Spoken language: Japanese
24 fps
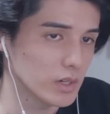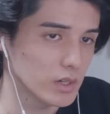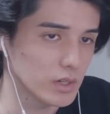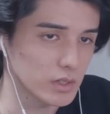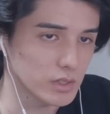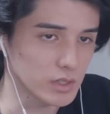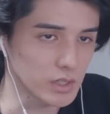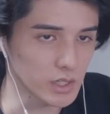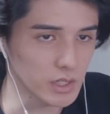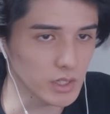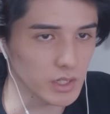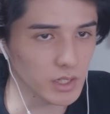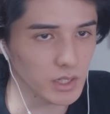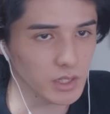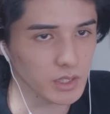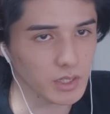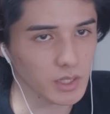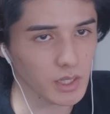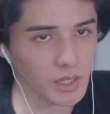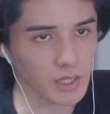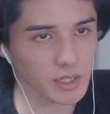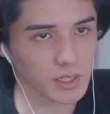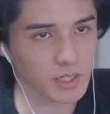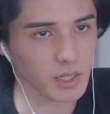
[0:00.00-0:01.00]
人間っ
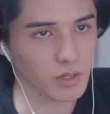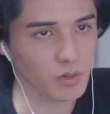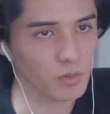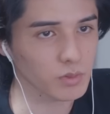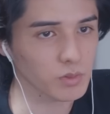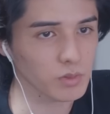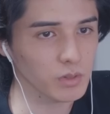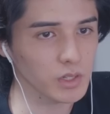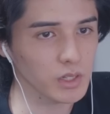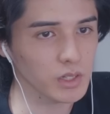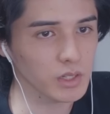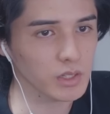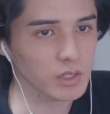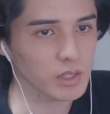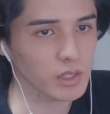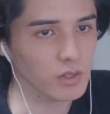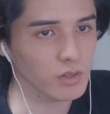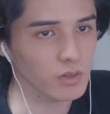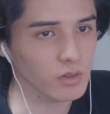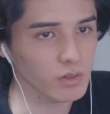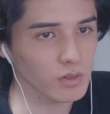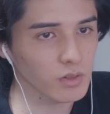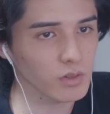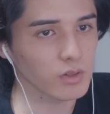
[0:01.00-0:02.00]
てセロトニンってい
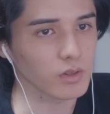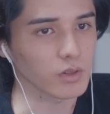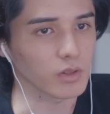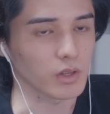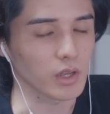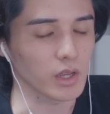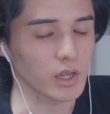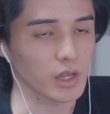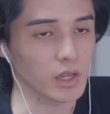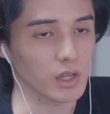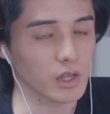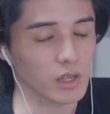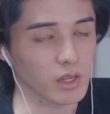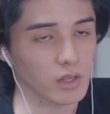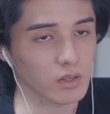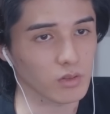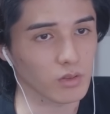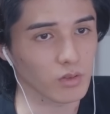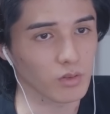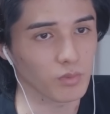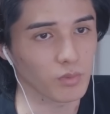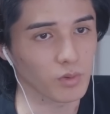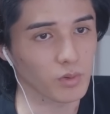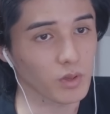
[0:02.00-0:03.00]
う、えっ、ー、
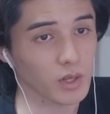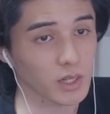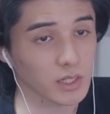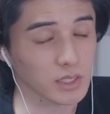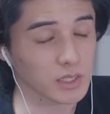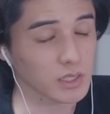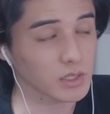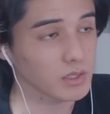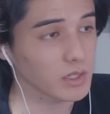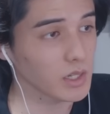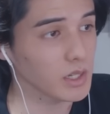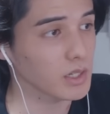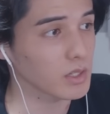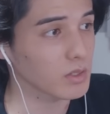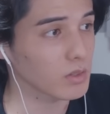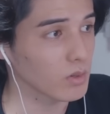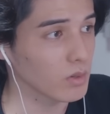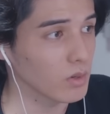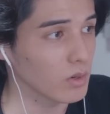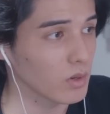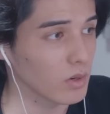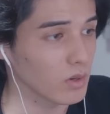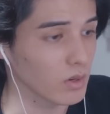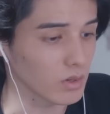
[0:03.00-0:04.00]
と、ものが少ない
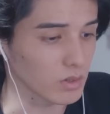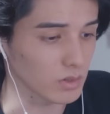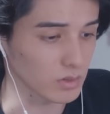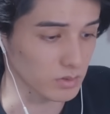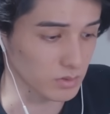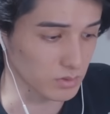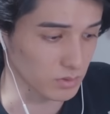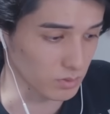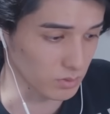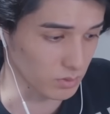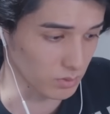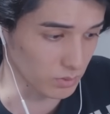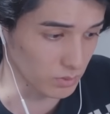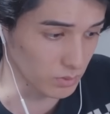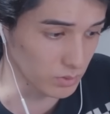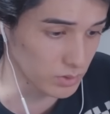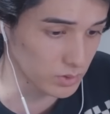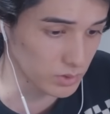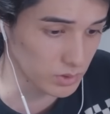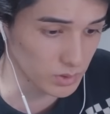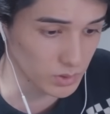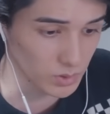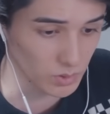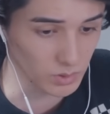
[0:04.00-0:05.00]
と、その、う
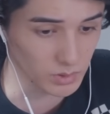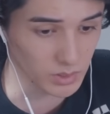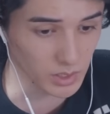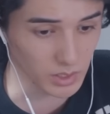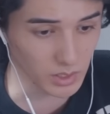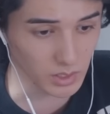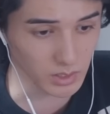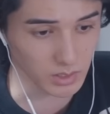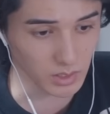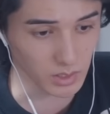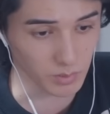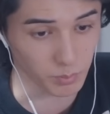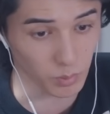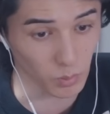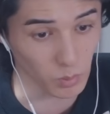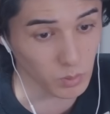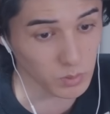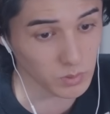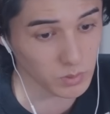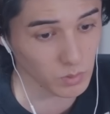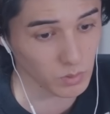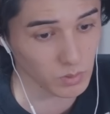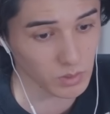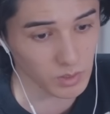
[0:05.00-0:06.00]
つ状態だったり、暴
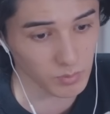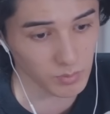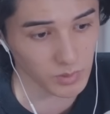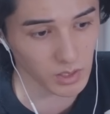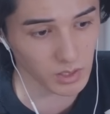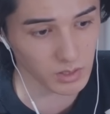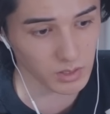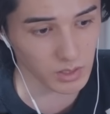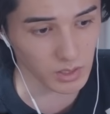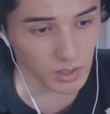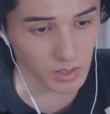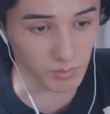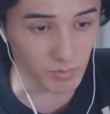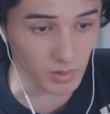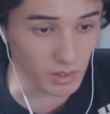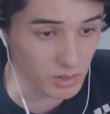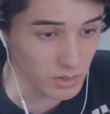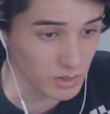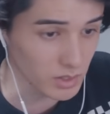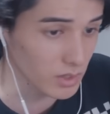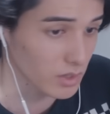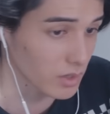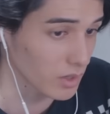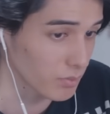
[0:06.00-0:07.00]
走気味だったり、
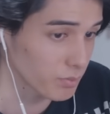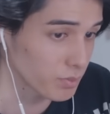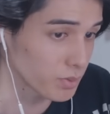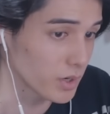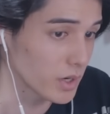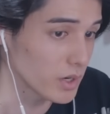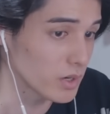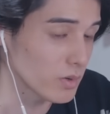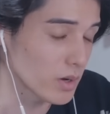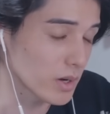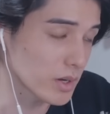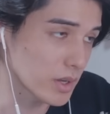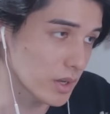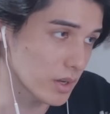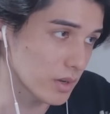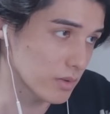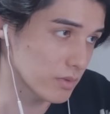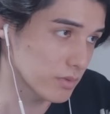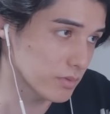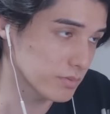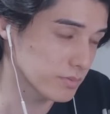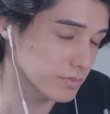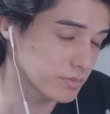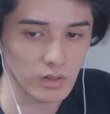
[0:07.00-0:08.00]
メンタルがブレるわけ。
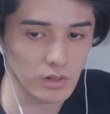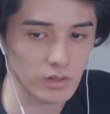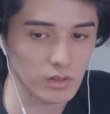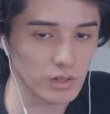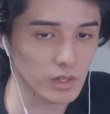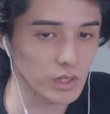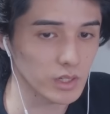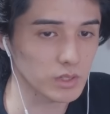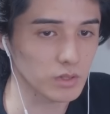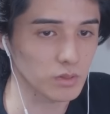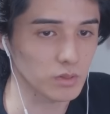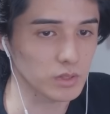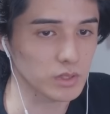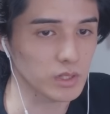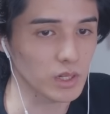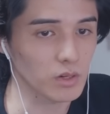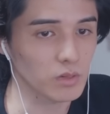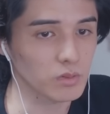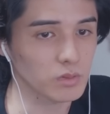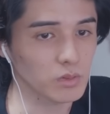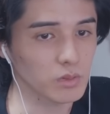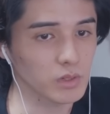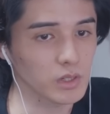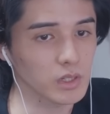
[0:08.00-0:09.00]
で、その
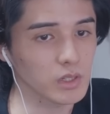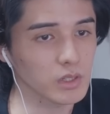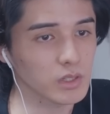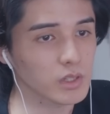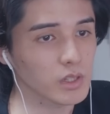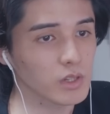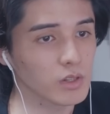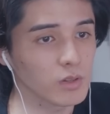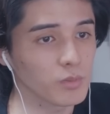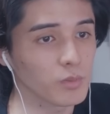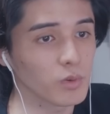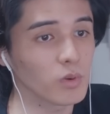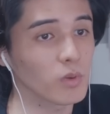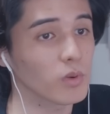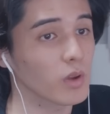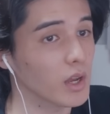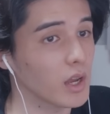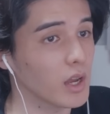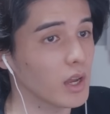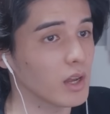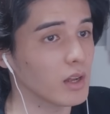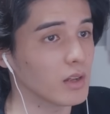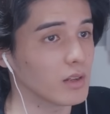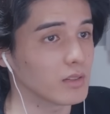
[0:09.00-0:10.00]
セロトニンっていうもの
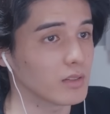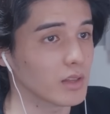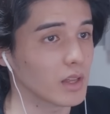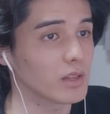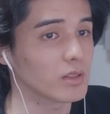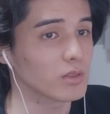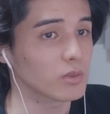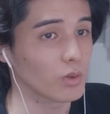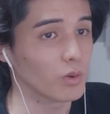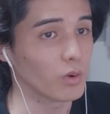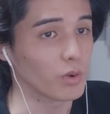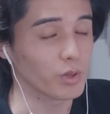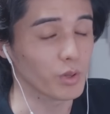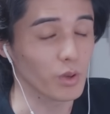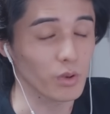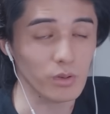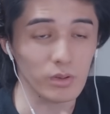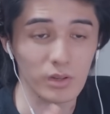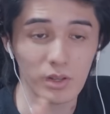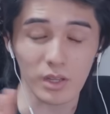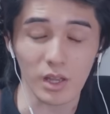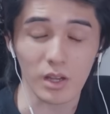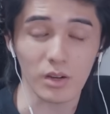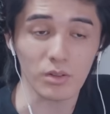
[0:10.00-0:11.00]
が、なんと
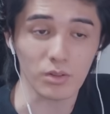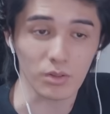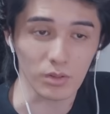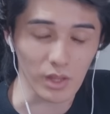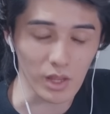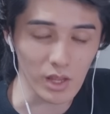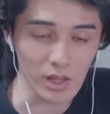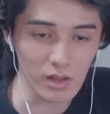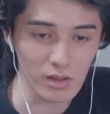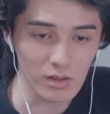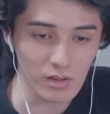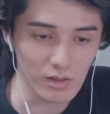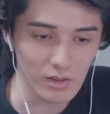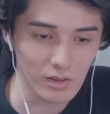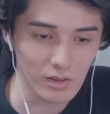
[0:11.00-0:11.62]
夜になるとね、